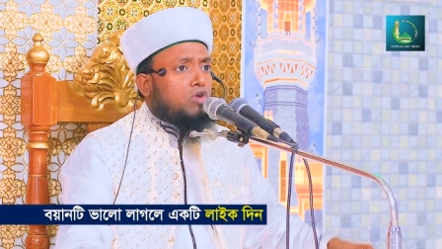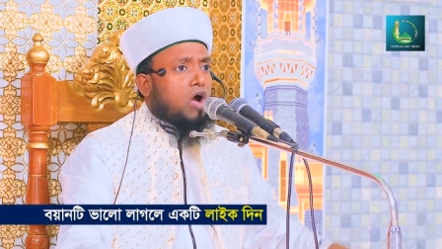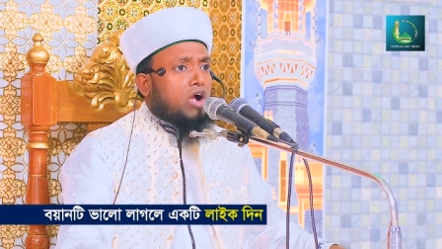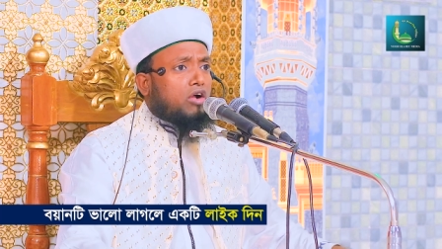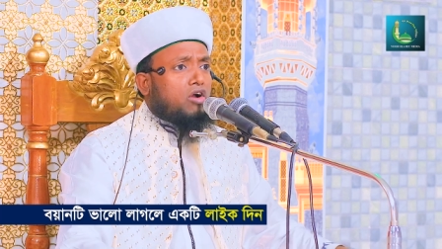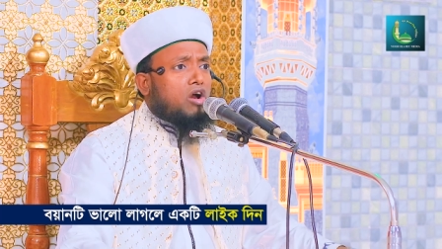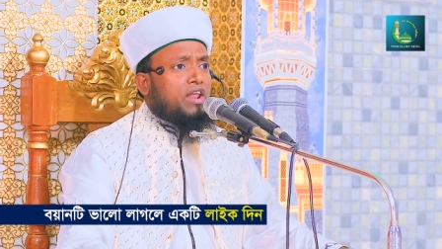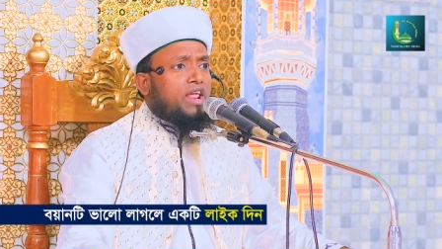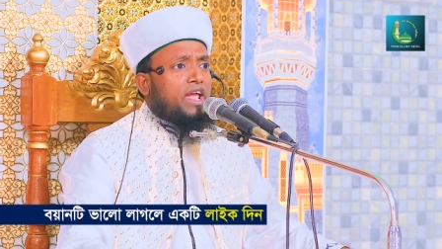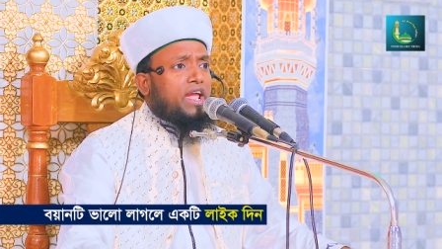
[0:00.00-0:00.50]
দোয়া
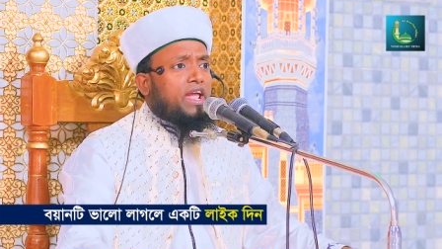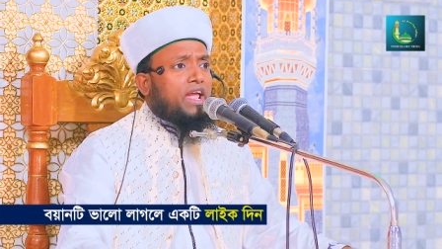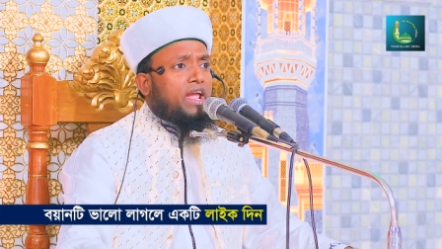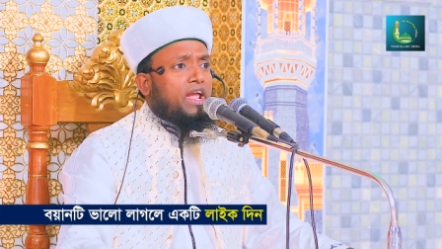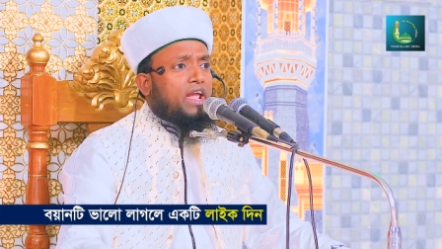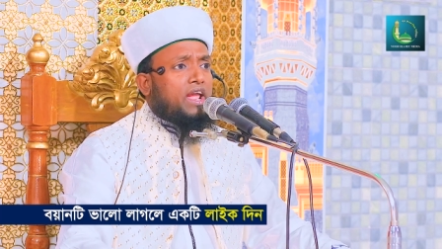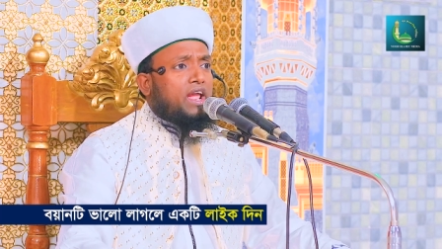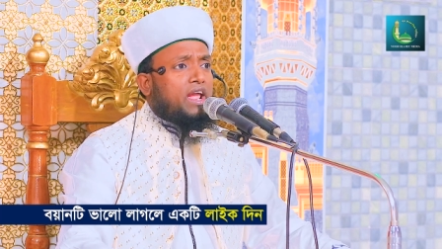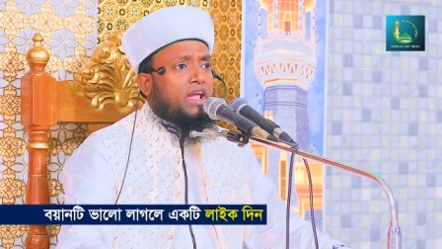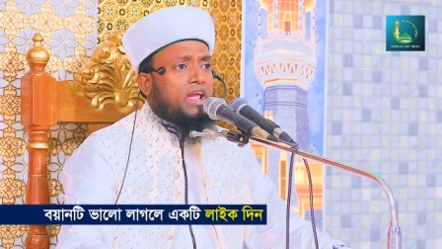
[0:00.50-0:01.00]

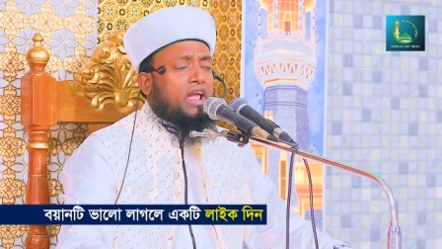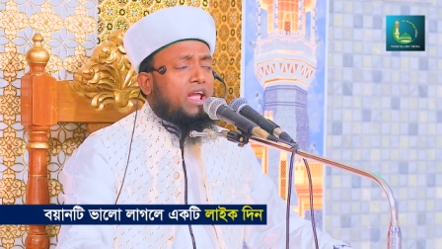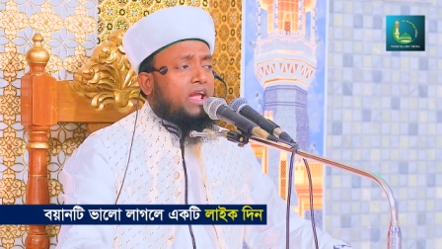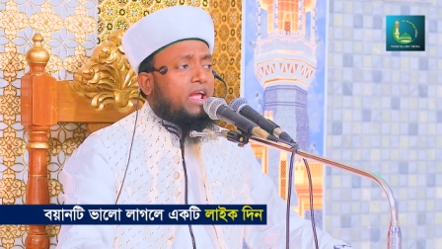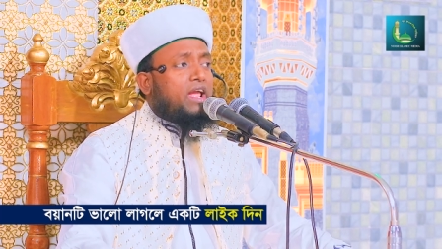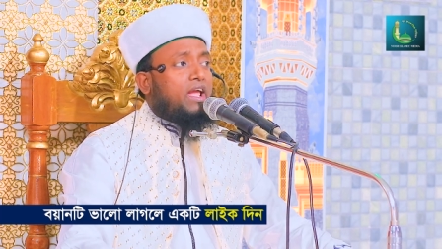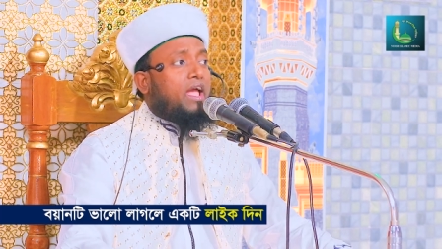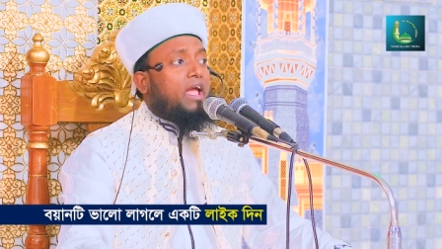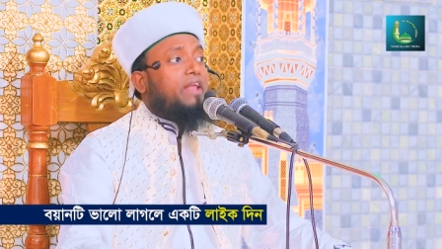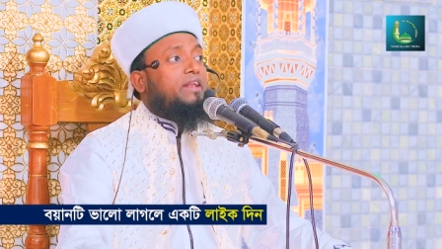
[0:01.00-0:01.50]

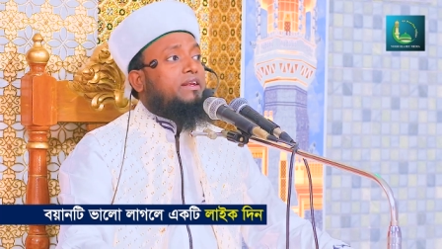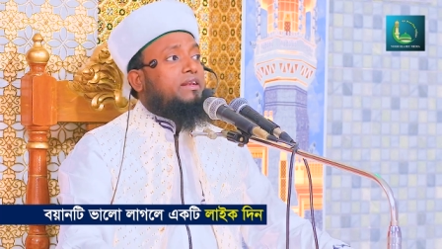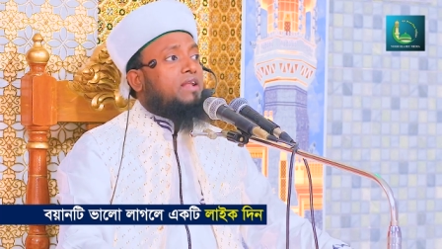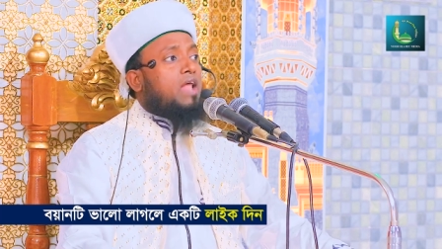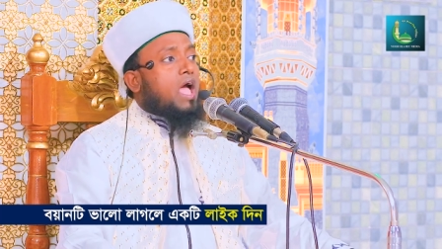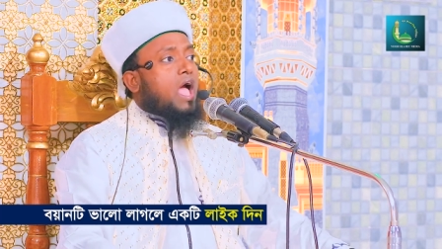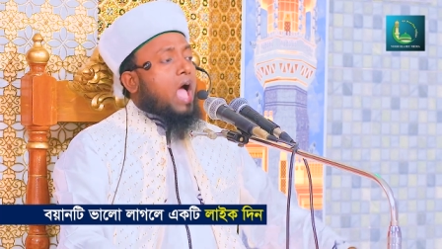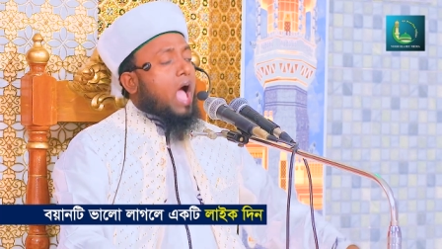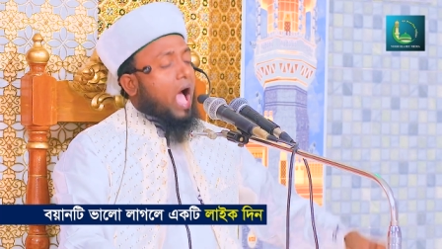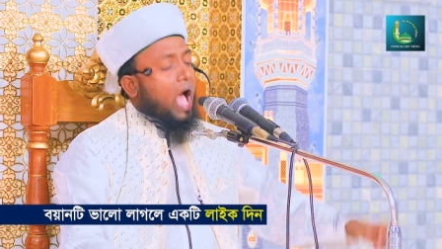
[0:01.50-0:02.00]
করেন
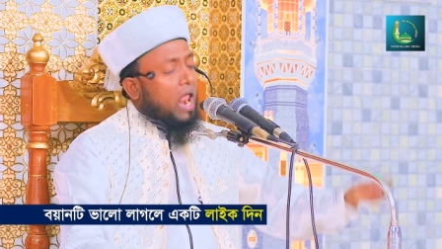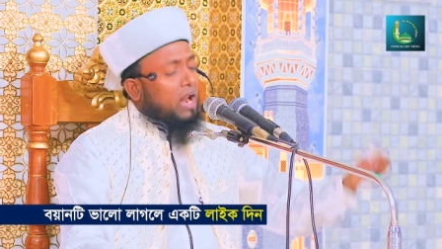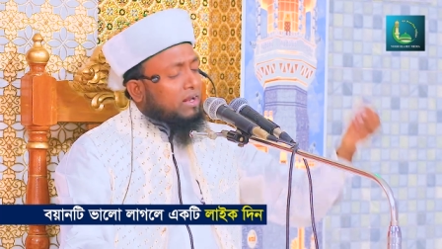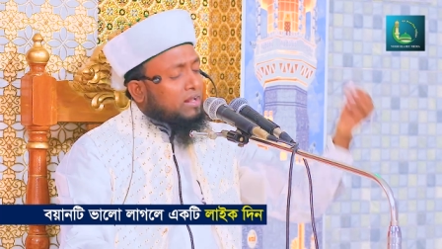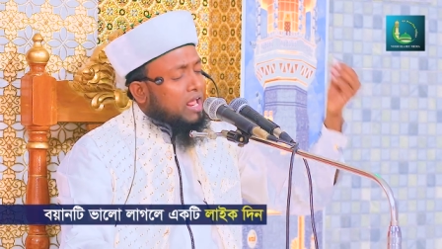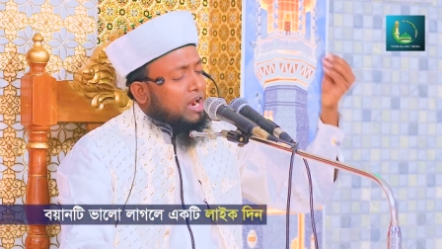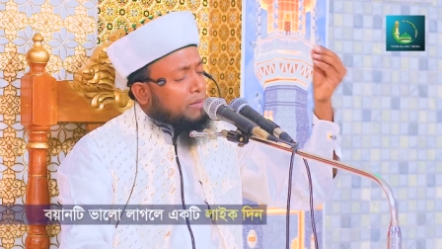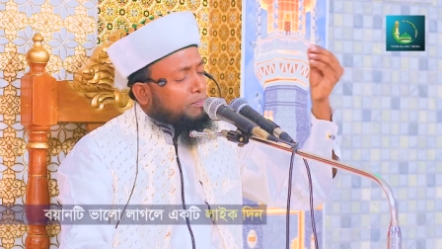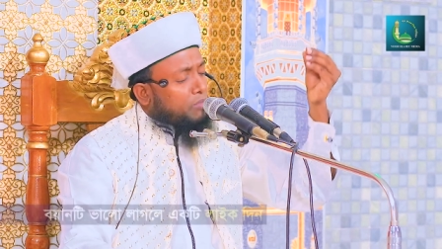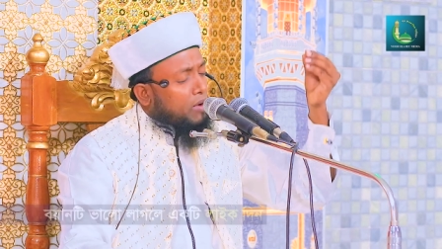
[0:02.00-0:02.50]

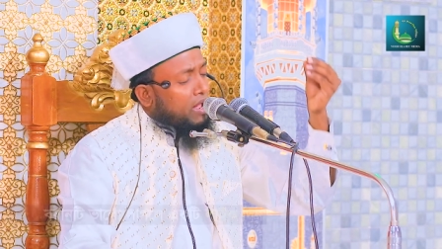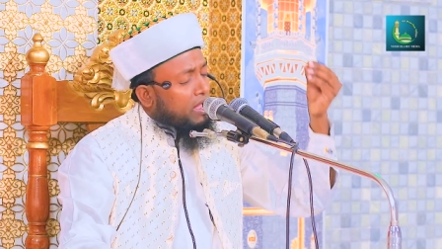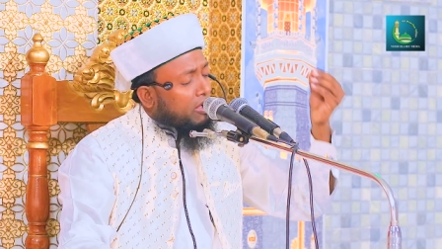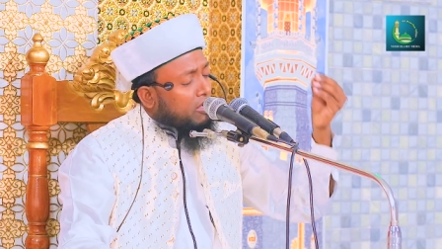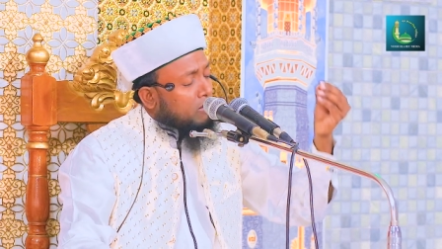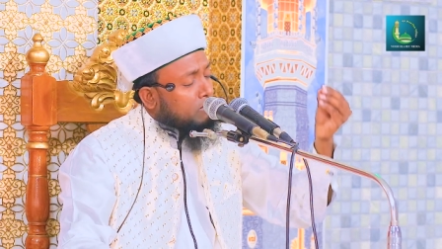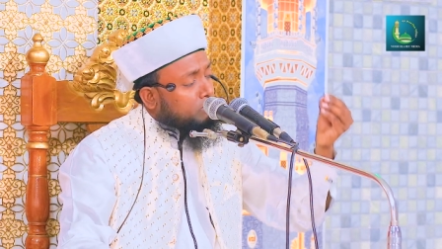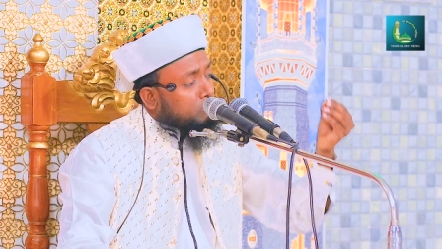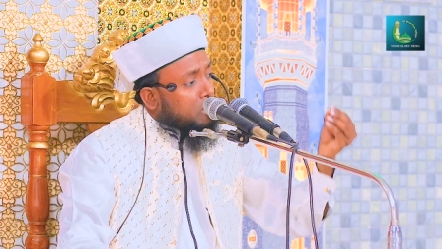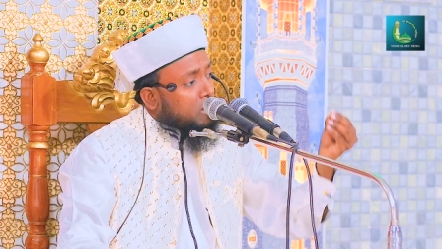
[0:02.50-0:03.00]
আল্লাহর
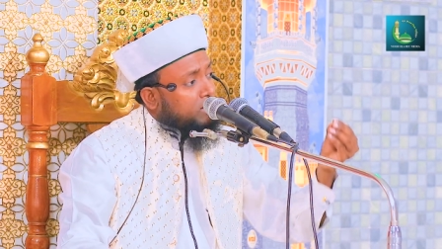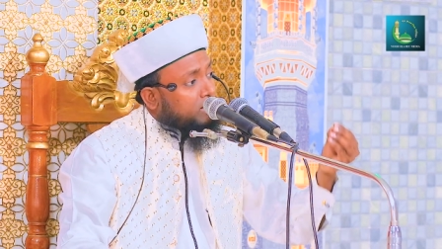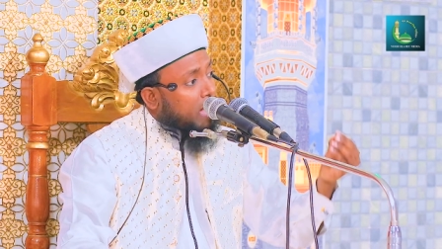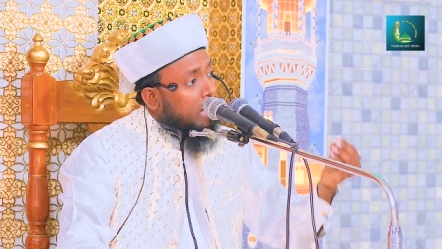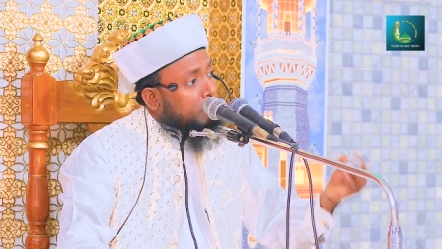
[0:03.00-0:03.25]
পয়গম্বর